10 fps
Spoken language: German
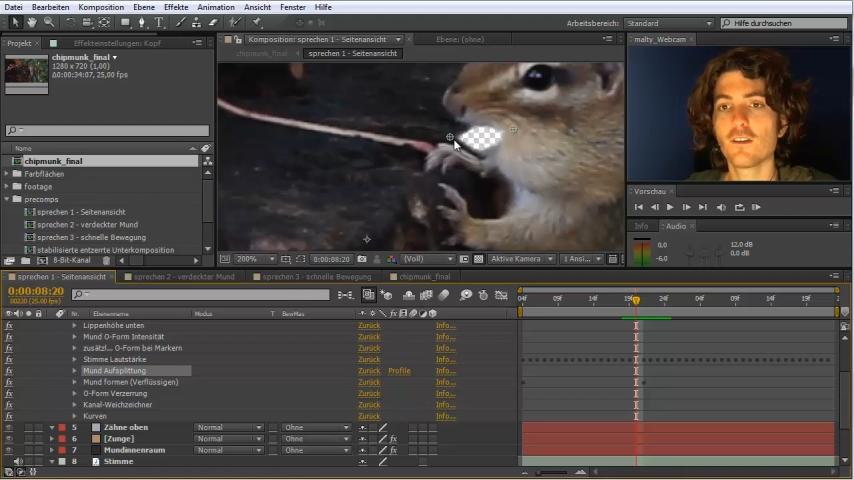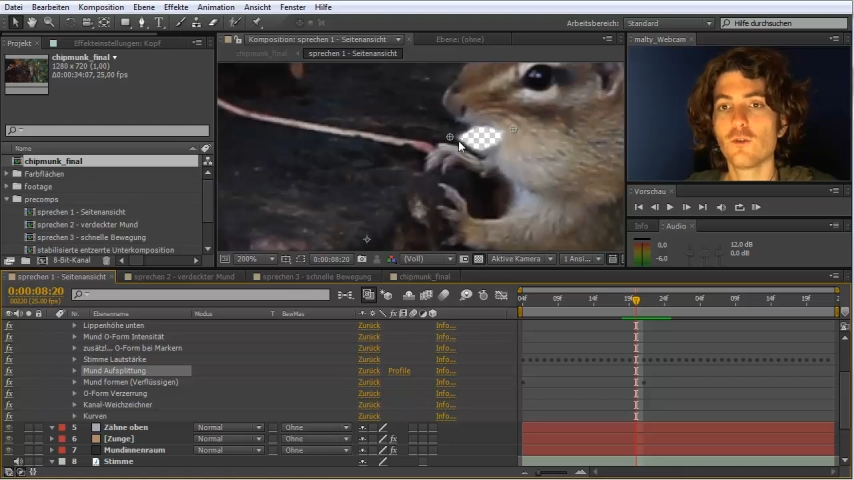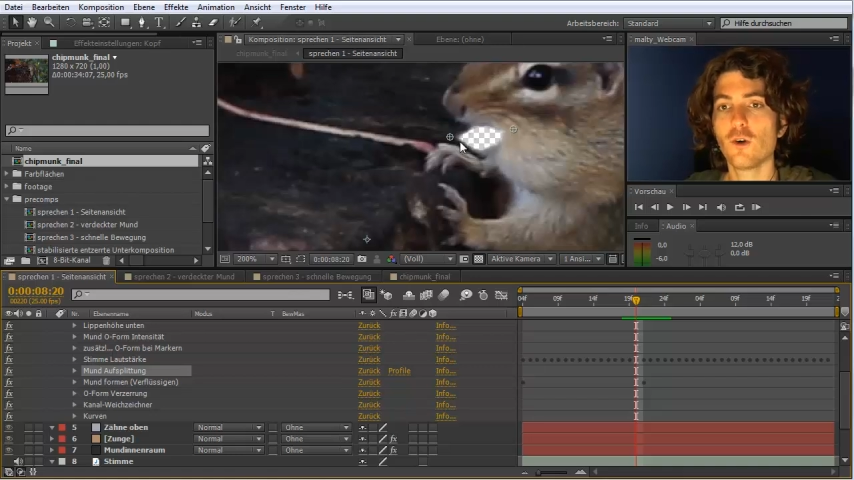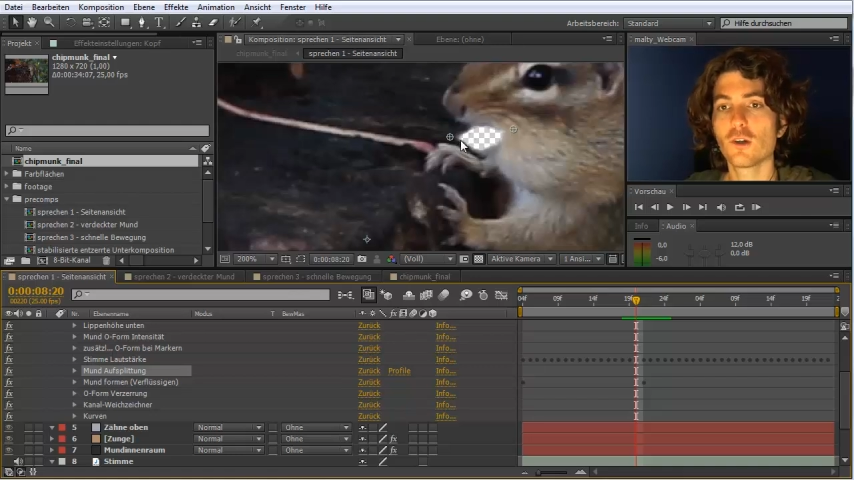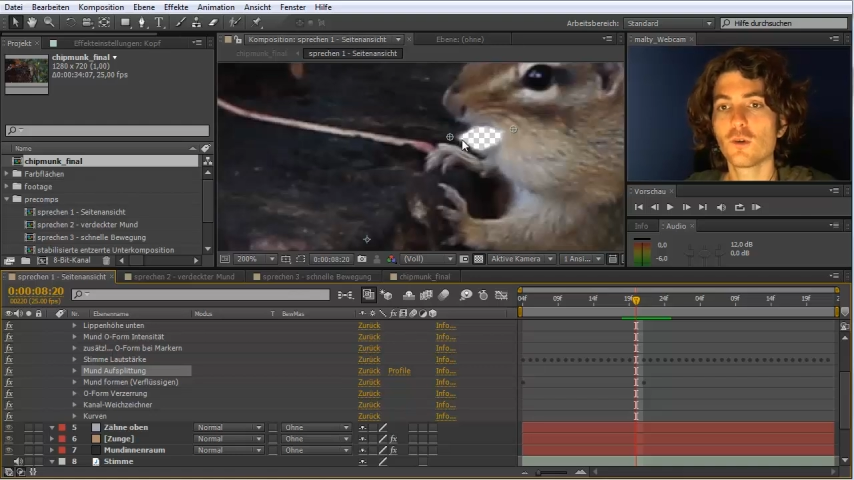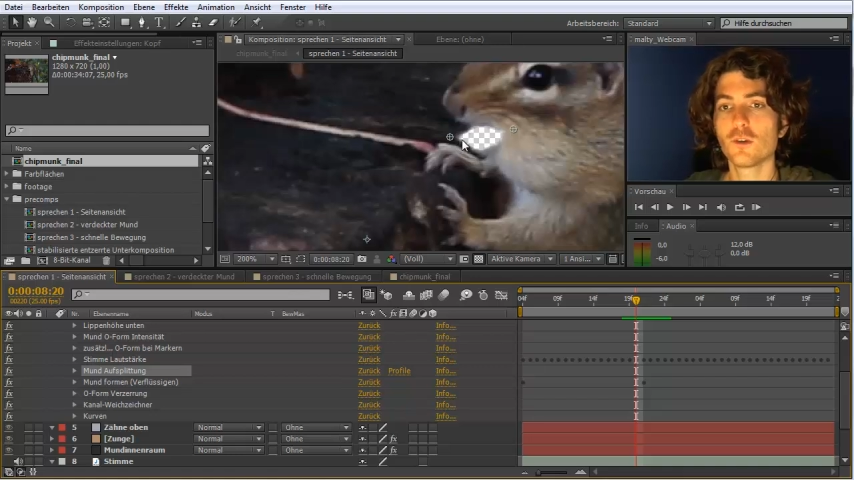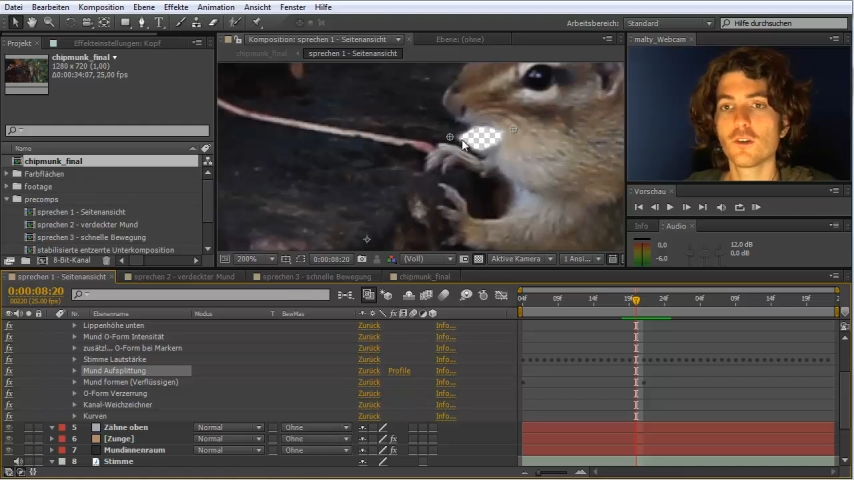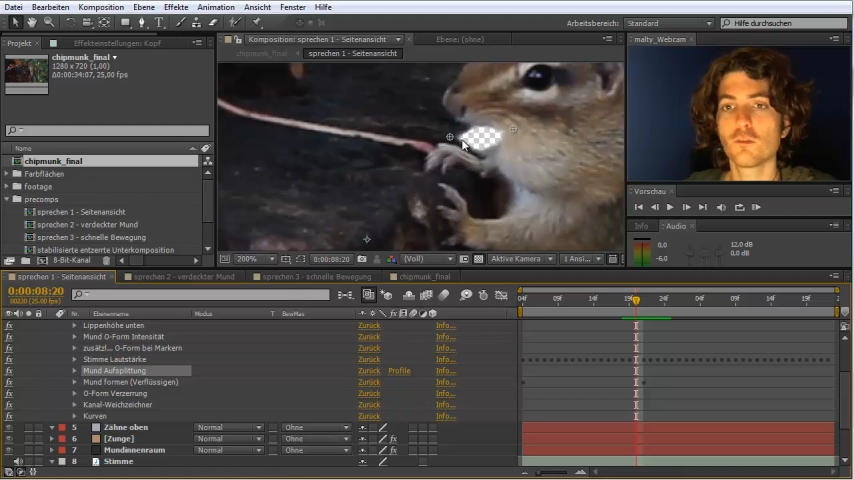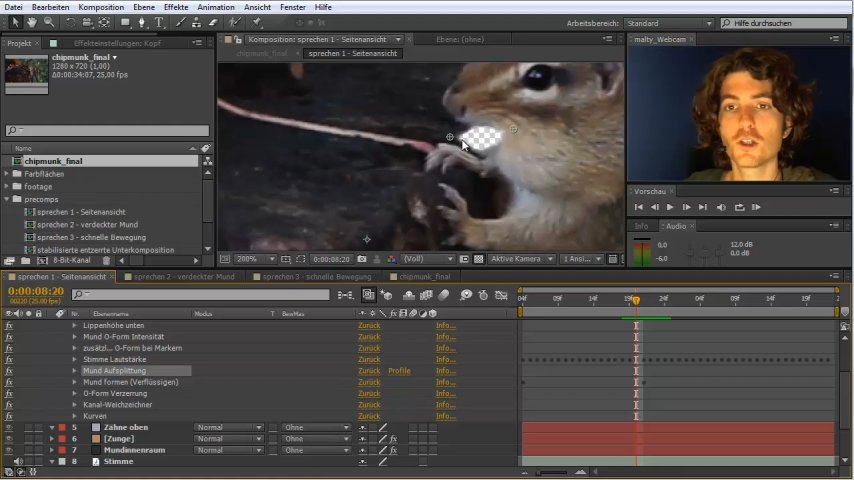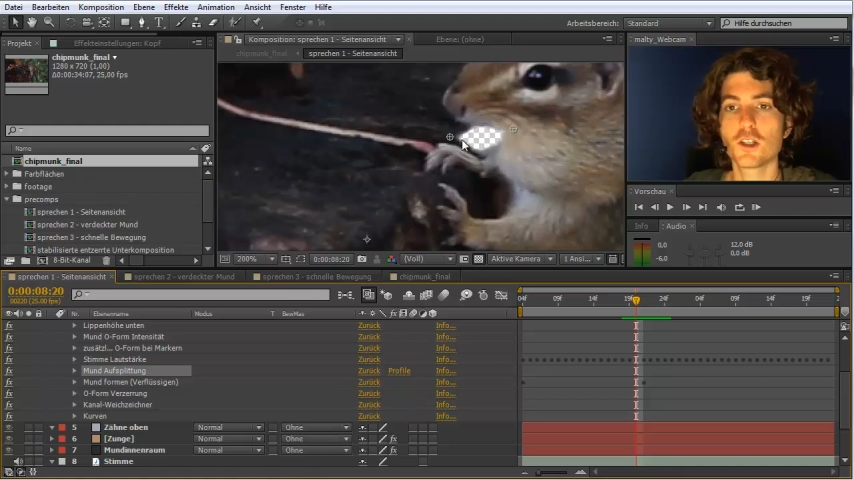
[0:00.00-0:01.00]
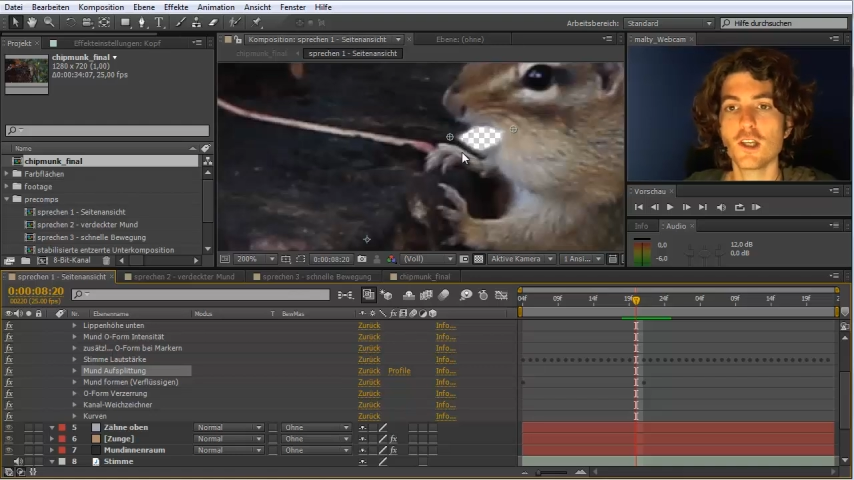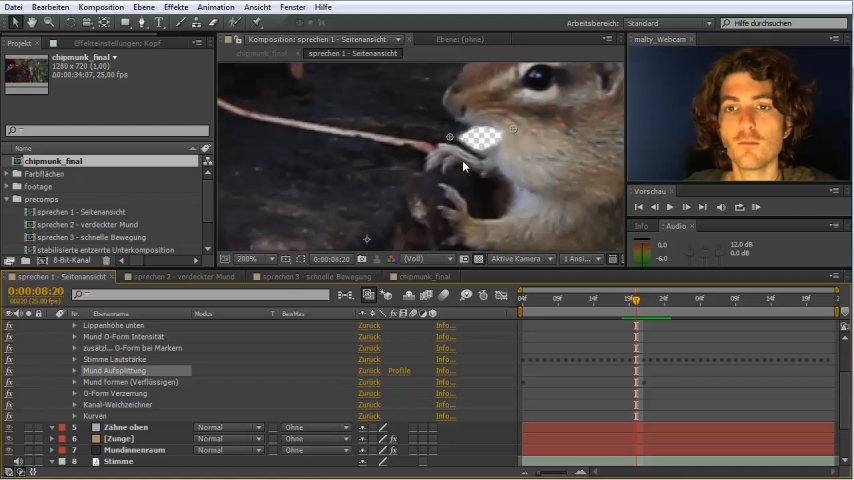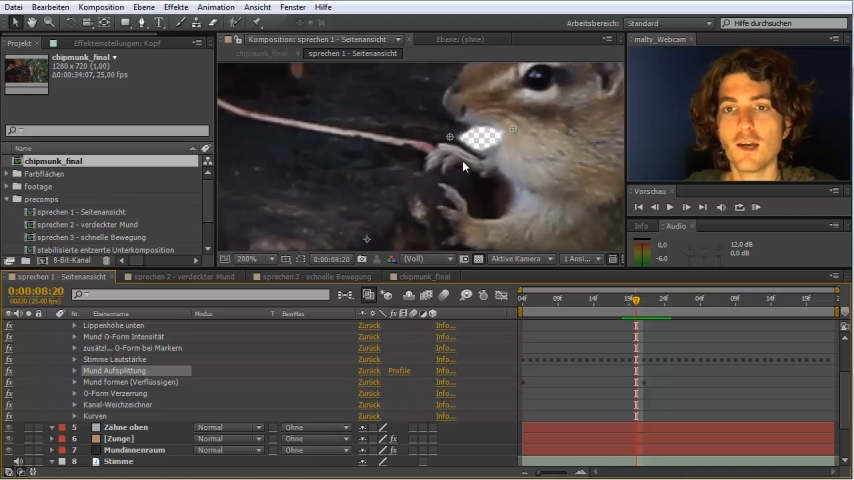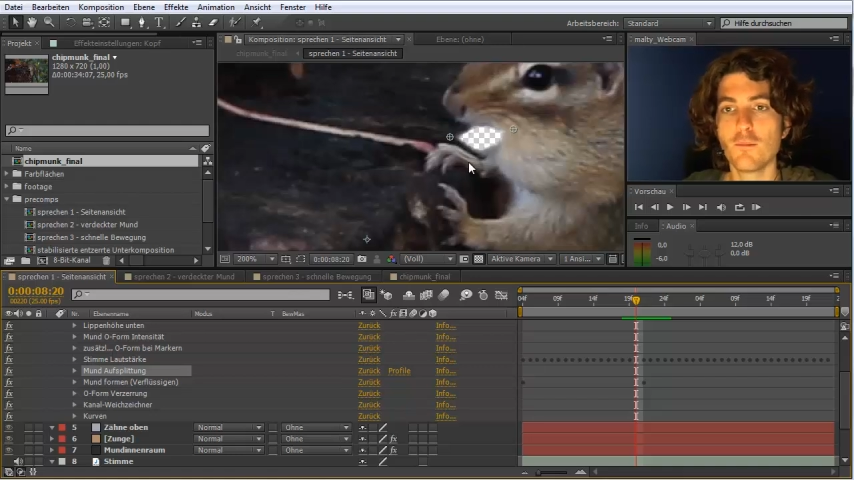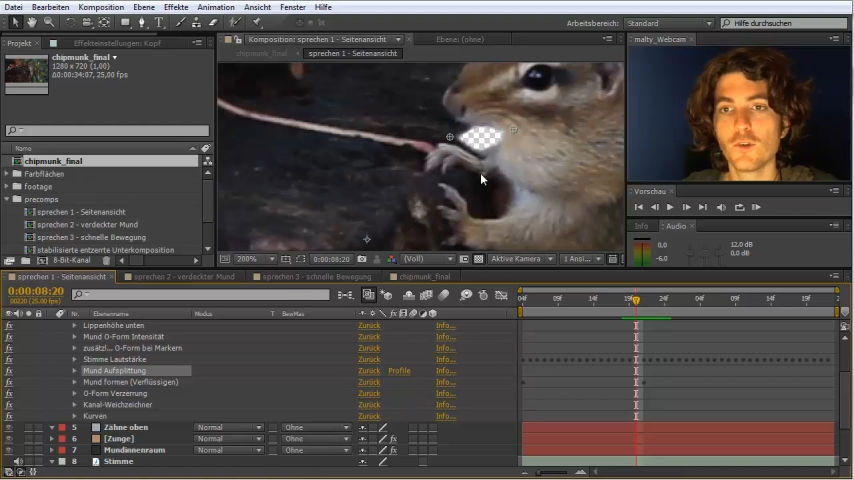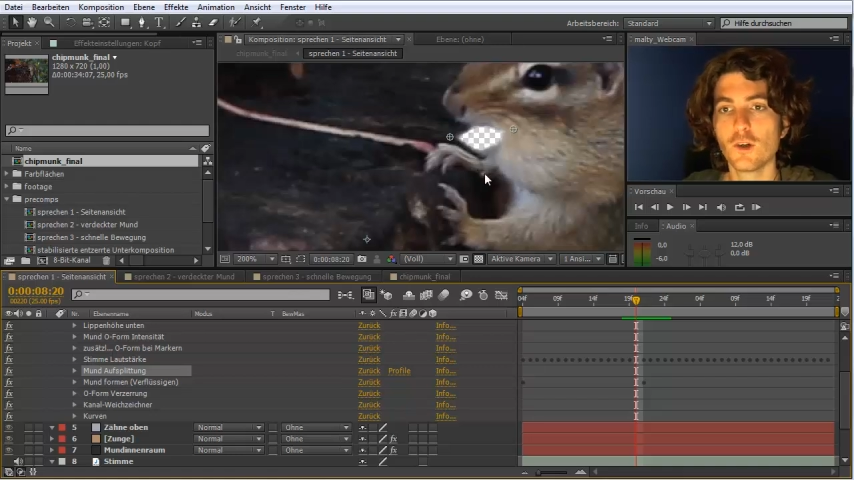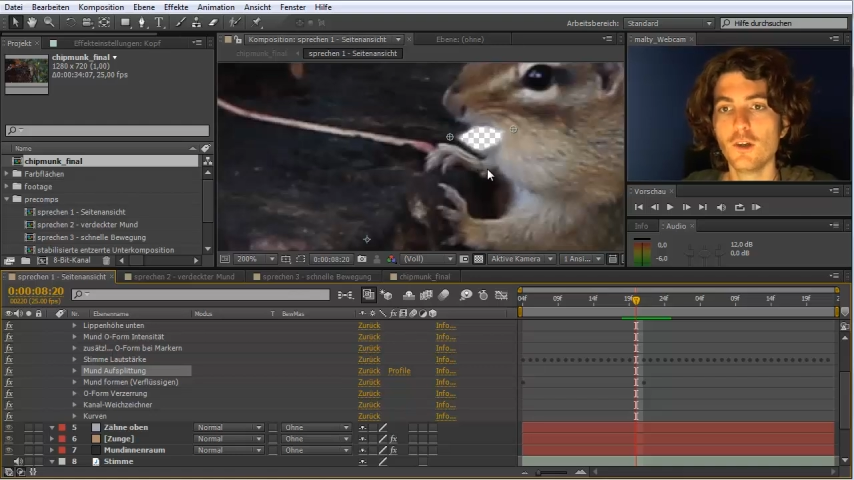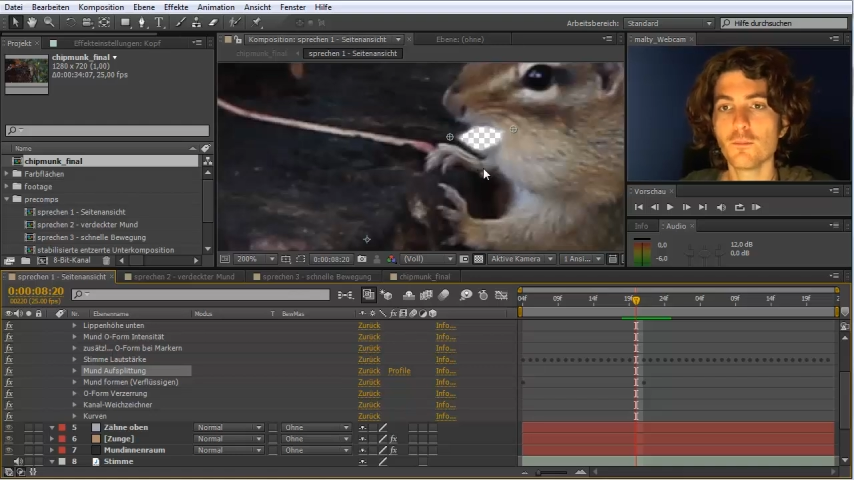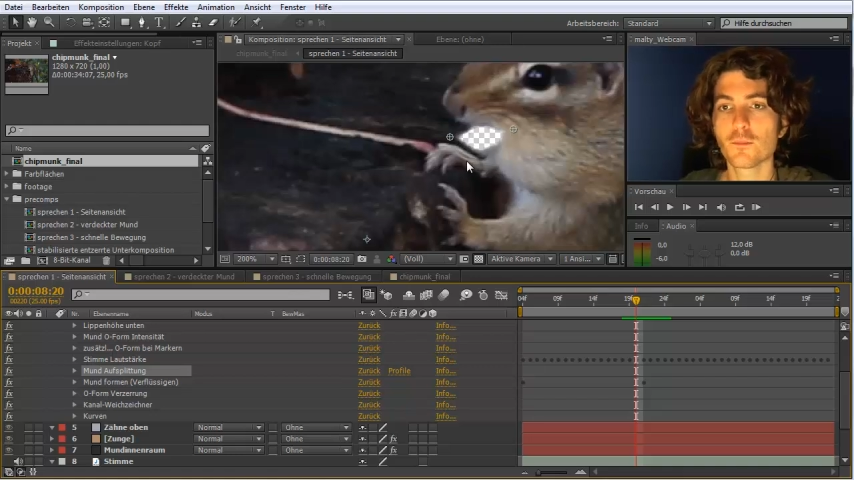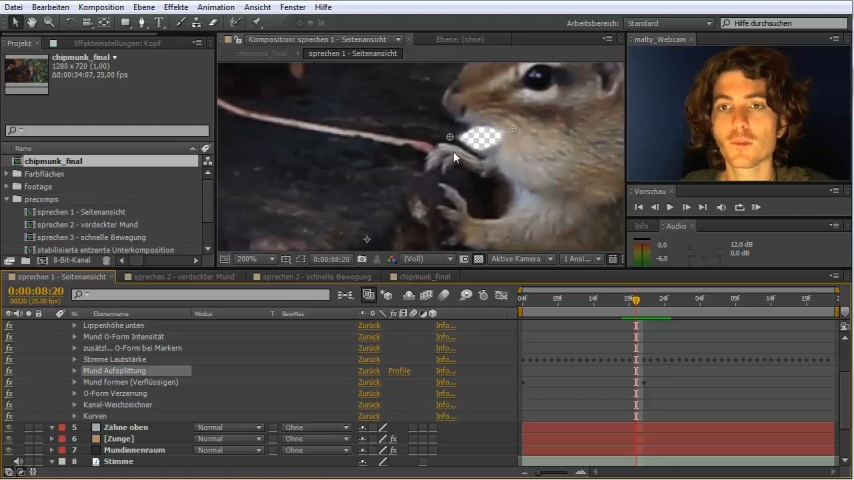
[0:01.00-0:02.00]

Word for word: Vordergrundes bestehen bleiben soll